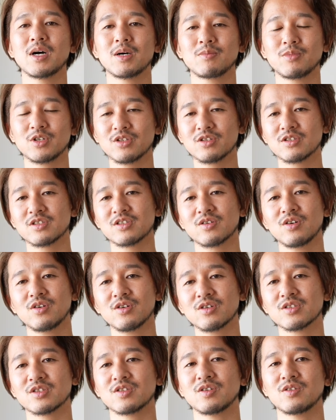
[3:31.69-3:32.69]
まあ、ものす
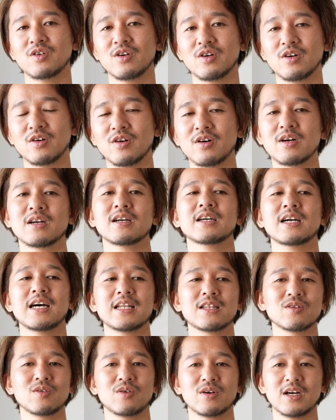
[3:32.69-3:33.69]
ごくその
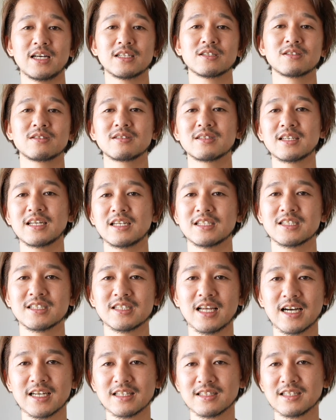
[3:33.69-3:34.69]
カットがすんなりつ
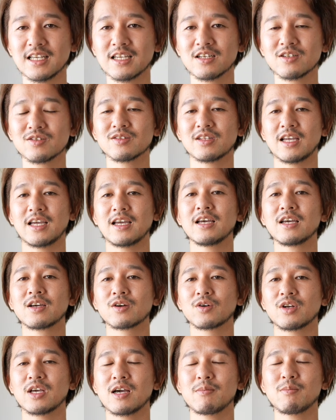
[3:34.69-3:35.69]
ながっていくので
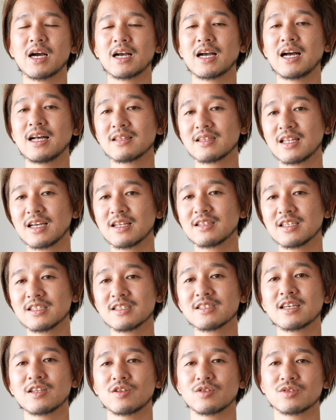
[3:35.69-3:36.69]
これはまあ簡単で
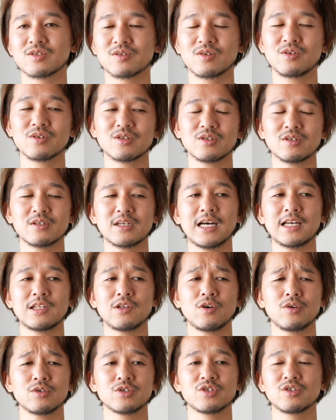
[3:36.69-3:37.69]
すけどすごくあ
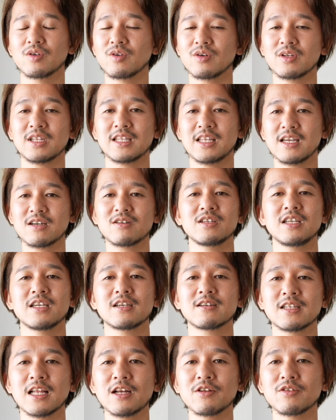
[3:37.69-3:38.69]
の重要な
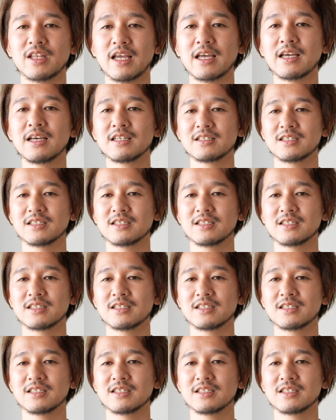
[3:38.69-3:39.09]
テクニックなので